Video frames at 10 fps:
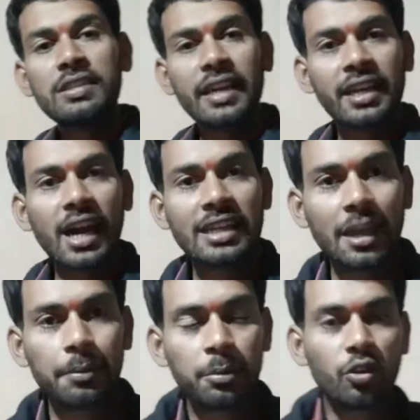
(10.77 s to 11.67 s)
सेकेंड गाइस
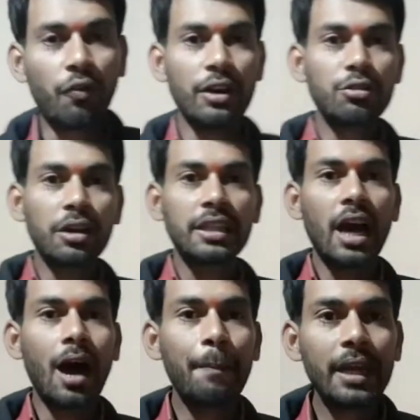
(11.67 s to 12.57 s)
आप सभी का फिर स्वागत
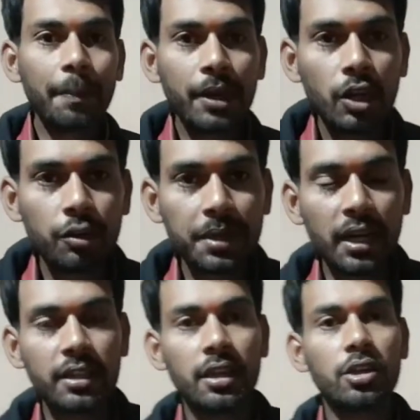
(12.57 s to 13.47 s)
है आप ही के प्रिय यूट्यूब
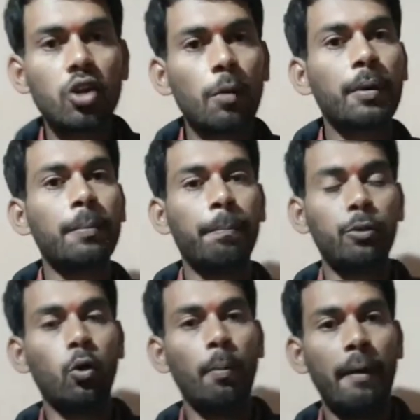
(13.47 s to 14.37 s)
चैनल नितिन टॉक पर
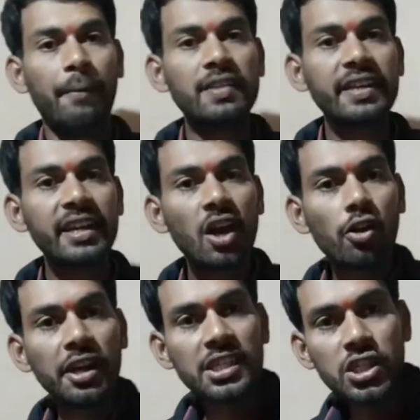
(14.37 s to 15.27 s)
तो मैं फिर से एक नया
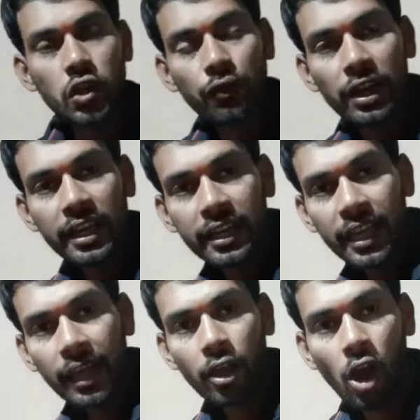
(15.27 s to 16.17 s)
और लेटेस्ट ऑफर लेकर
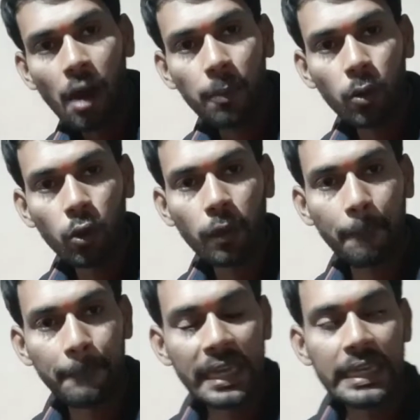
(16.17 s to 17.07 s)
के आ गया हूँ आप लोगों के
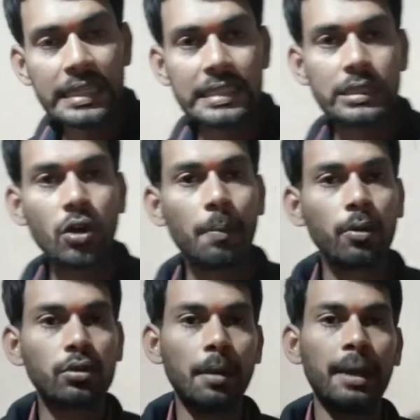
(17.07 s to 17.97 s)
बीच तो आप
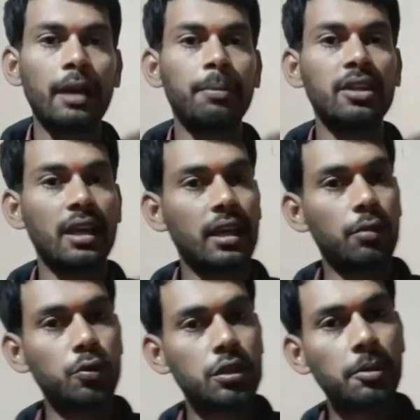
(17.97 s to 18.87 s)
लोग थमलेन पर देख के
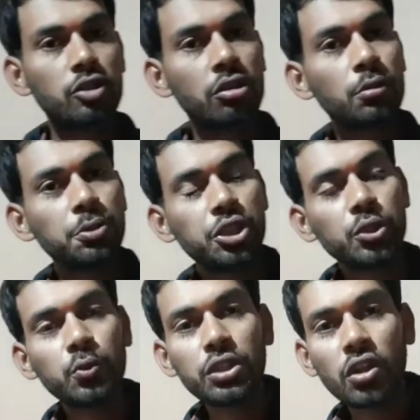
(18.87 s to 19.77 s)
कुछ समझ चुके हैं कुछ
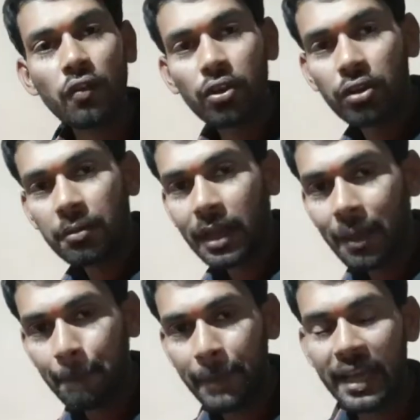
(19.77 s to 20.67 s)
यूनिक ऑफर होने वाला
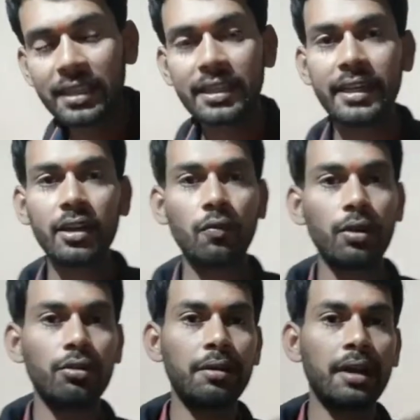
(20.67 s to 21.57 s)
है बेहतरीन
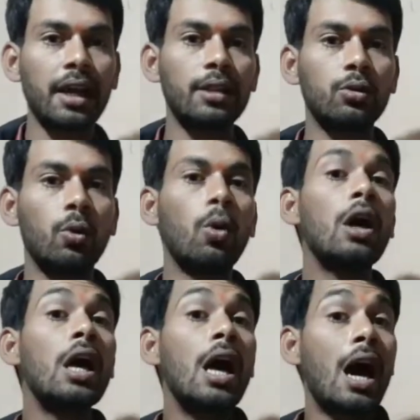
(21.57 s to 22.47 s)
ऑफर होने वाला है तो
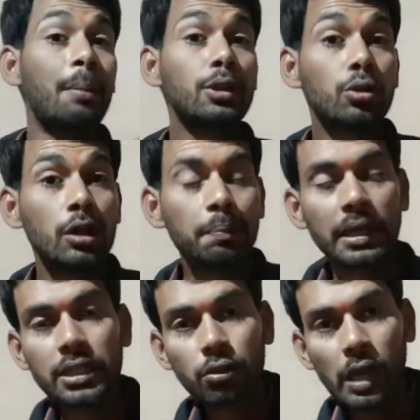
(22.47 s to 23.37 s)
अभी थोड़ी
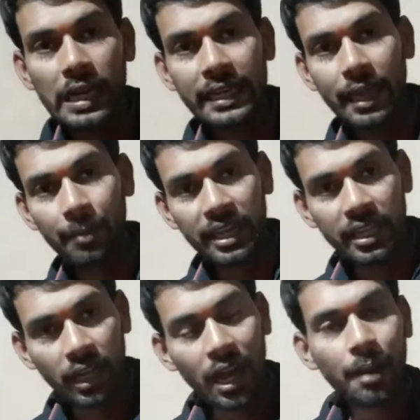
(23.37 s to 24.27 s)
पिक्चर क्वालिटी है मेरी
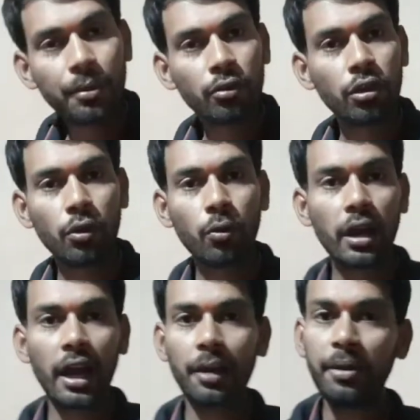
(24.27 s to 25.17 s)
ख़राब क्योंकि हो
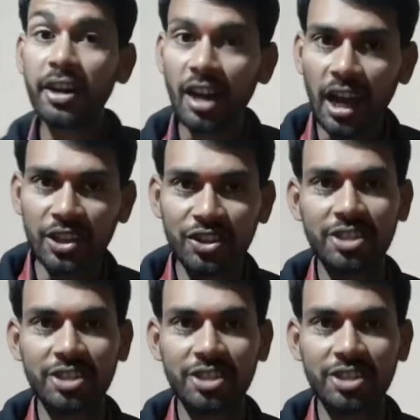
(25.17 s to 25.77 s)
रहा है अभी रात